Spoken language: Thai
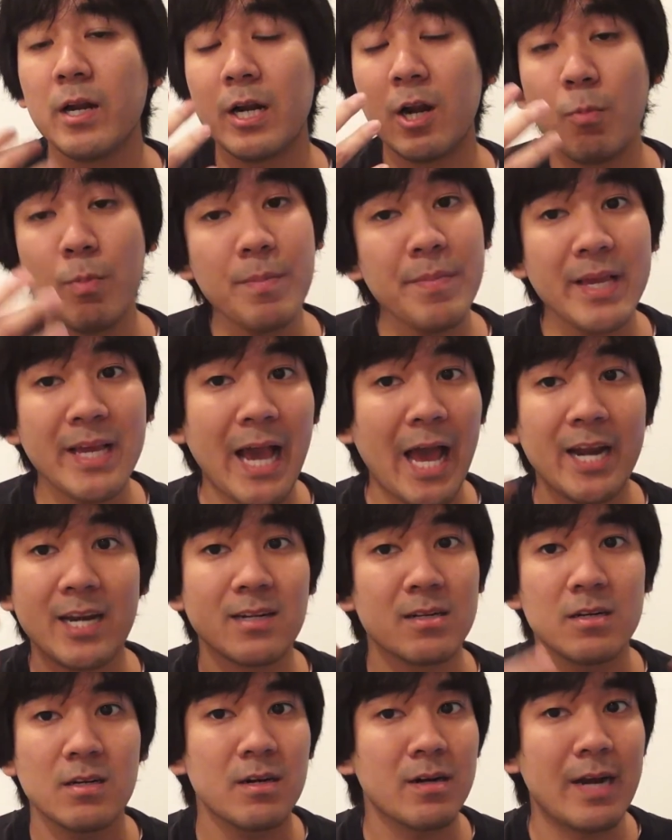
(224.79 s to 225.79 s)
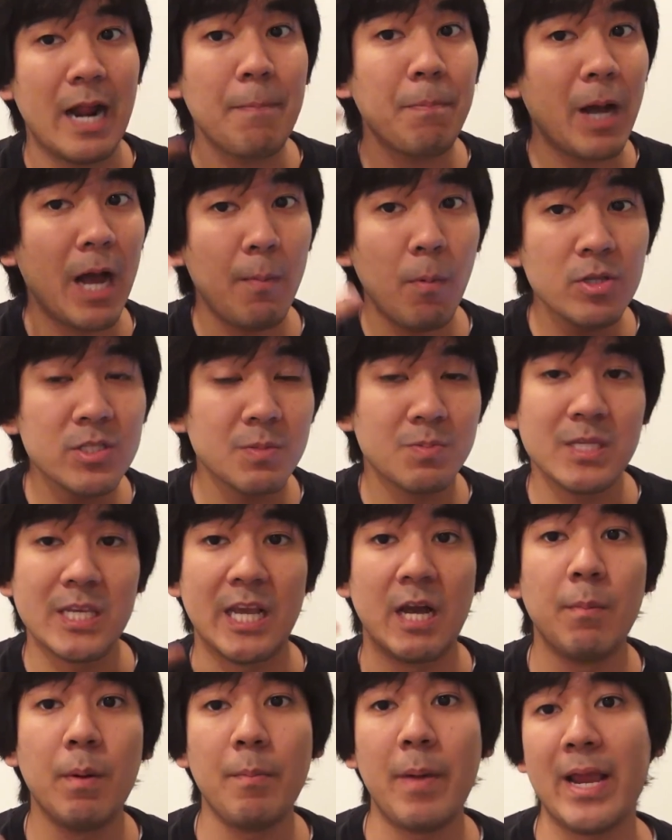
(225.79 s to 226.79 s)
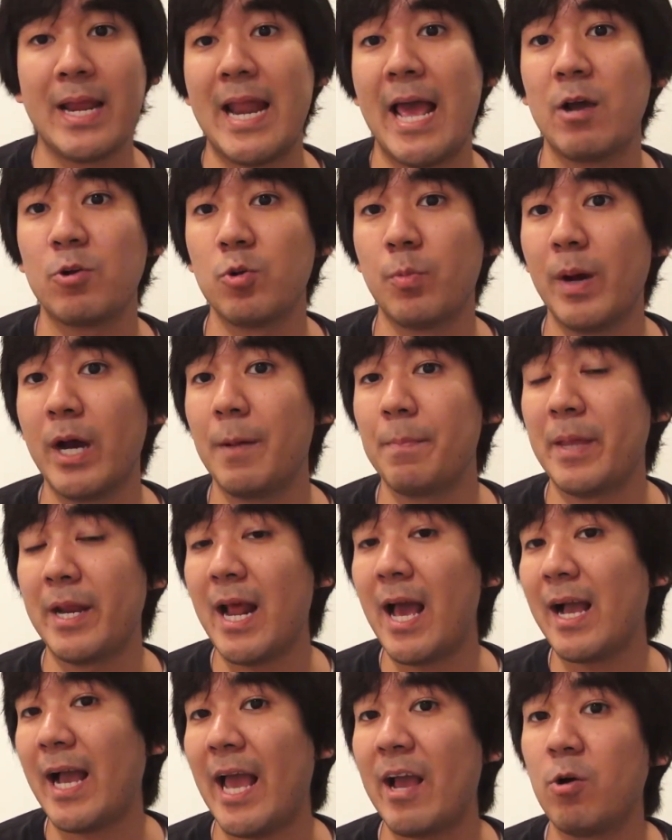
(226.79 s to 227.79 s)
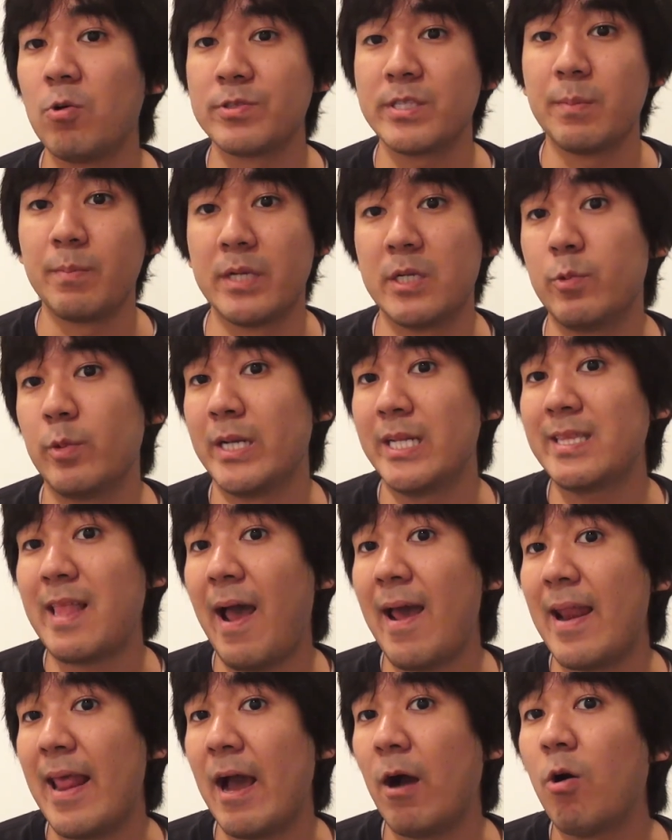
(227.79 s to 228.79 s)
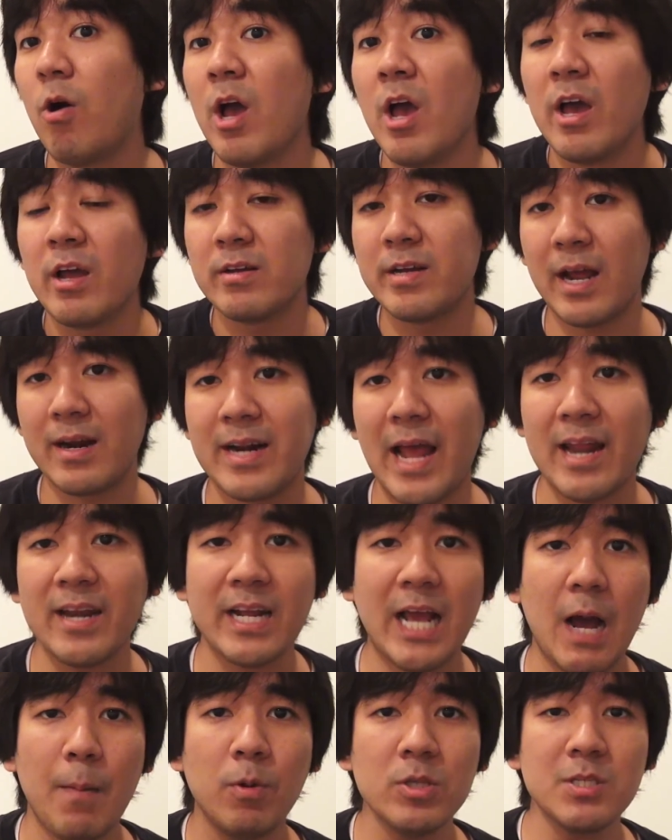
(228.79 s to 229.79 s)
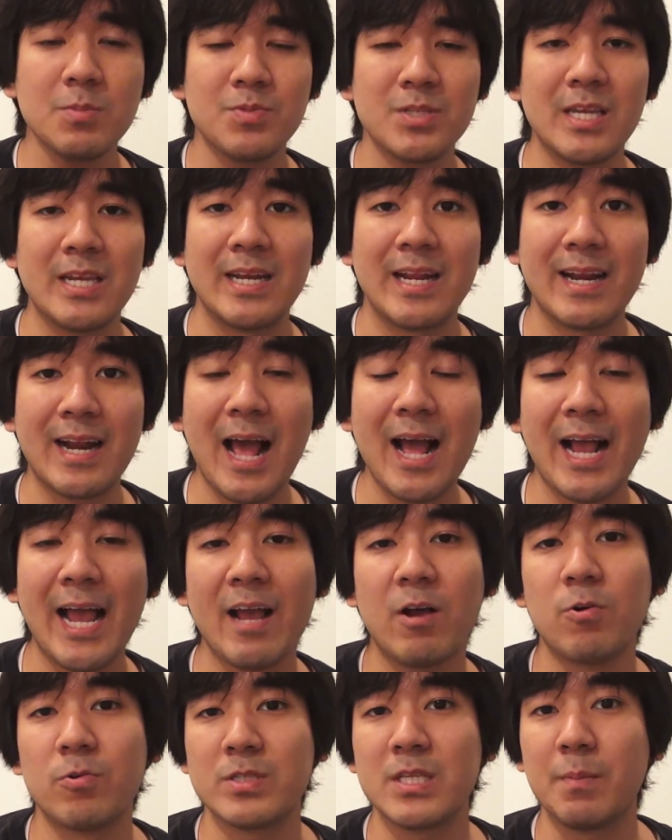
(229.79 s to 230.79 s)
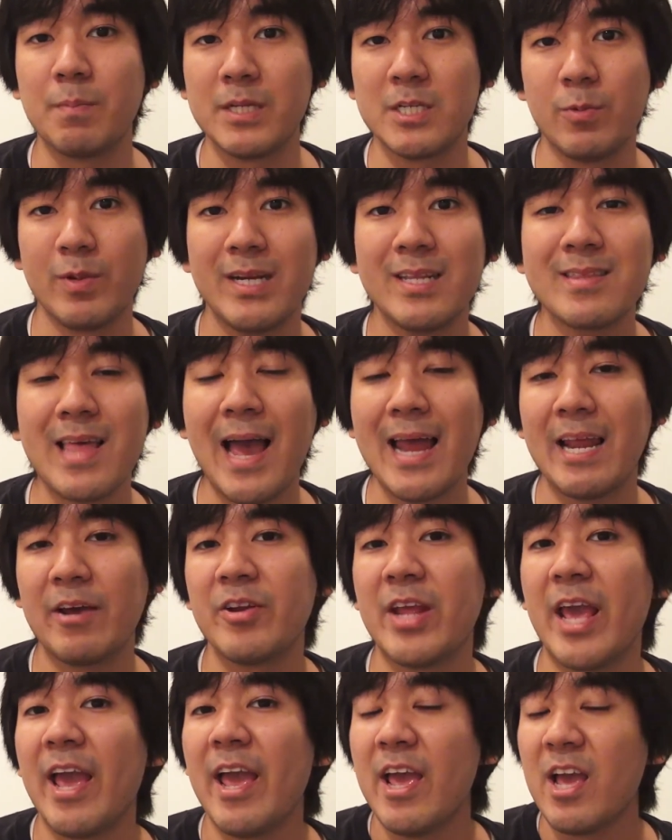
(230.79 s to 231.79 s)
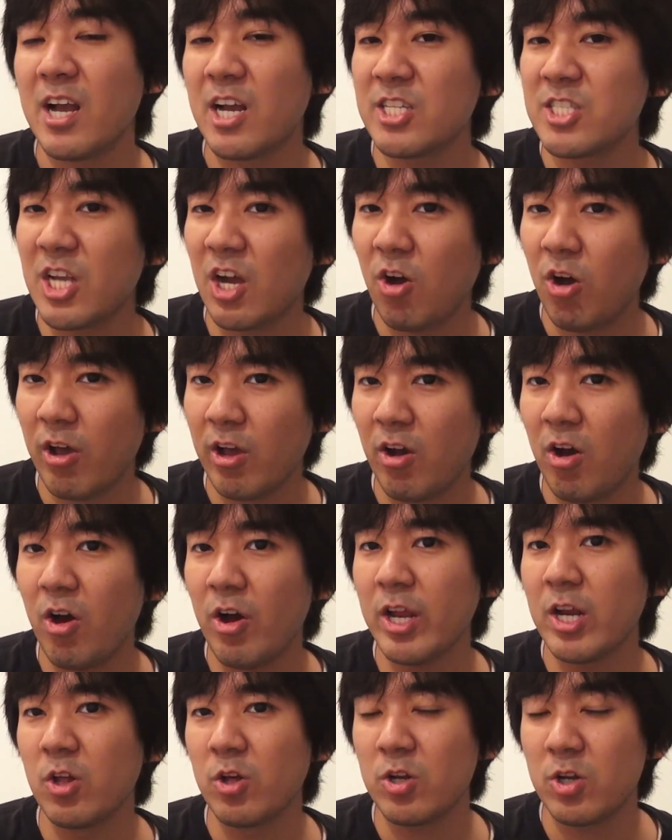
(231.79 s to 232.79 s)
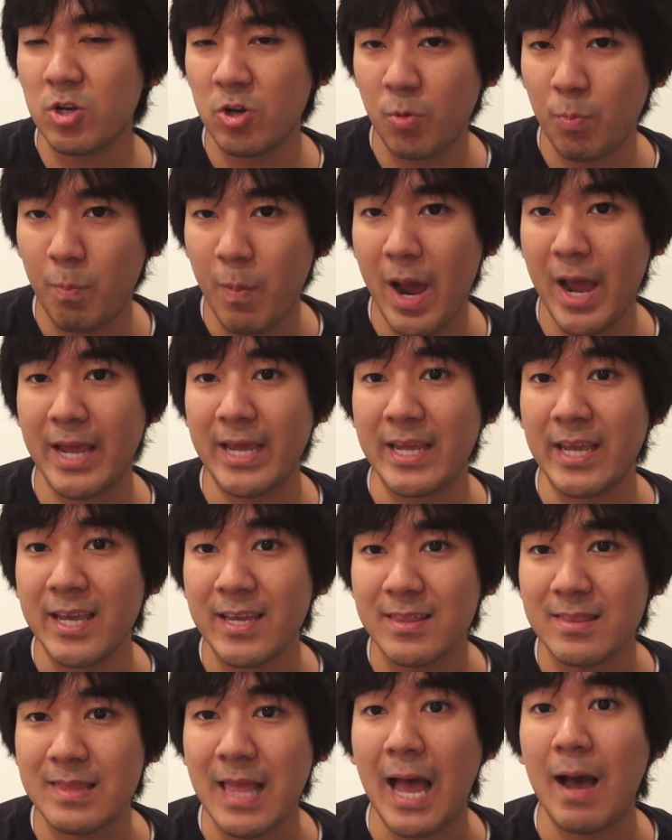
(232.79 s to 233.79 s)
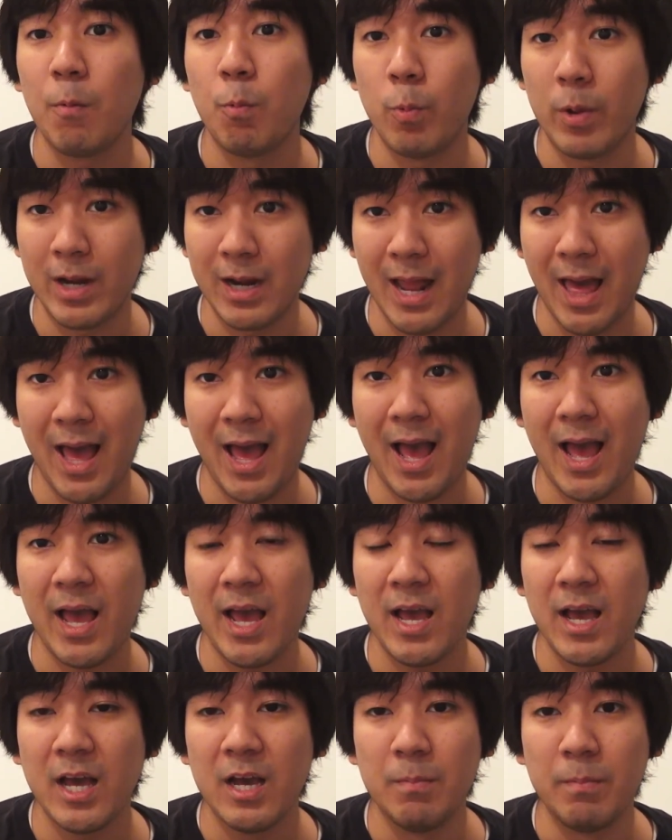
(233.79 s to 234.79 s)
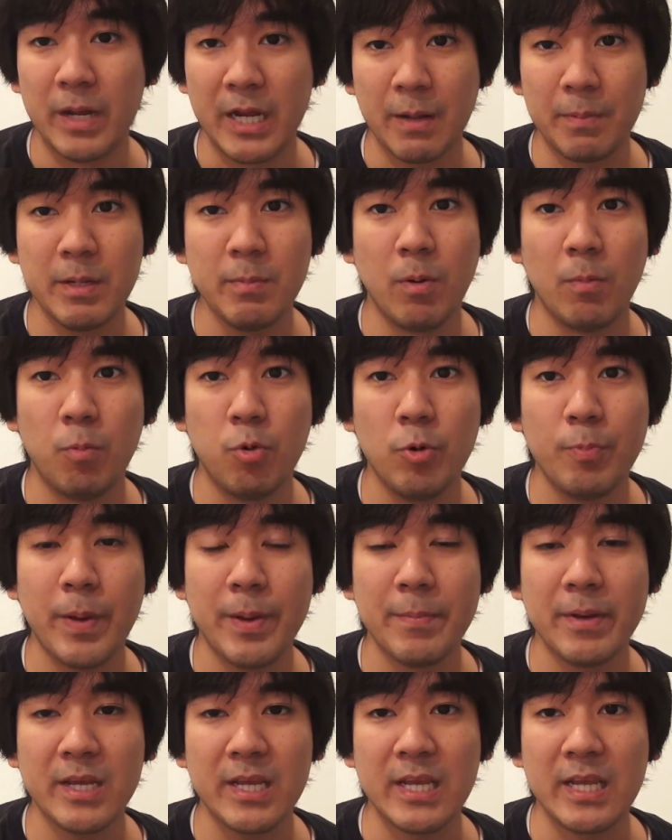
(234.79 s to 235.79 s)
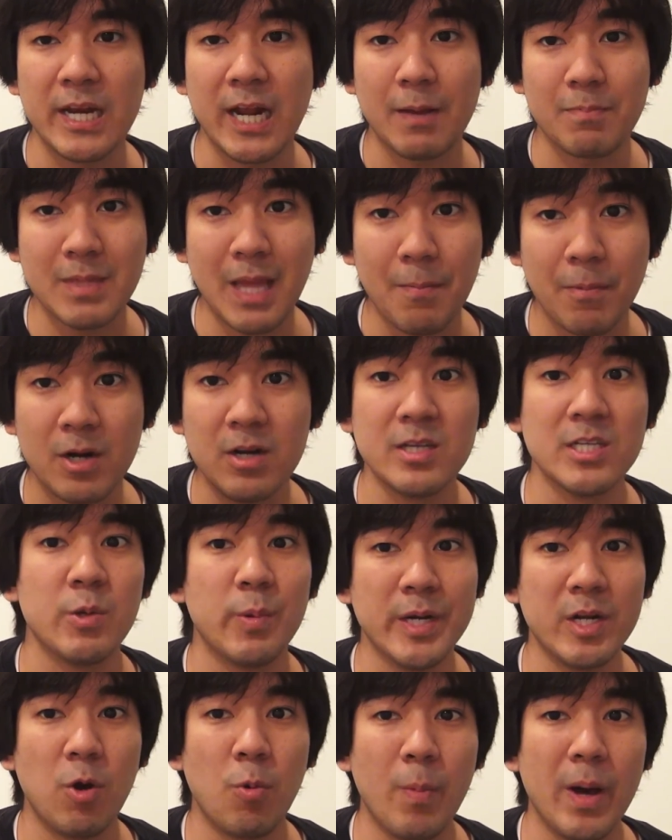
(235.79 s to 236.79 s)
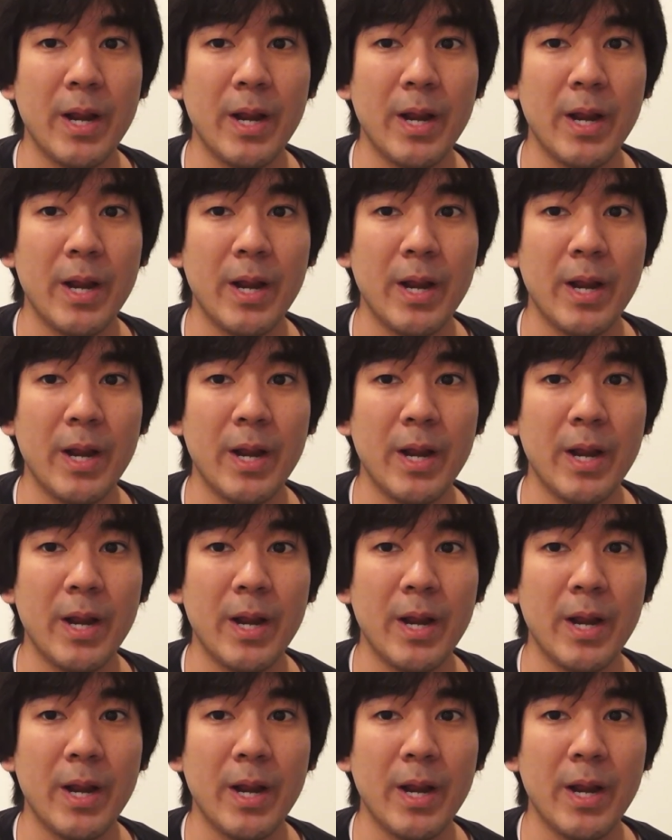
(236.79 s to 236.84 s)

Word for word: เราไม่มีการรับคาร์บอน14 เข้ามาใหม่แล้วถูกปะครับในร่างกายของสิ่งมีชีวิตที่ตายแล้ว ดังนั้นคาร์บอน14 ในร่างกายของสิ่งมีชีวิตที่ตายแล้วเนี่ย ก็จะค่อยๆ ลดลงไปตามเวลาเหมือนกับที่ผมพูดไปเมื่อกี้นะครับ ตามครึ่งชีวิตของ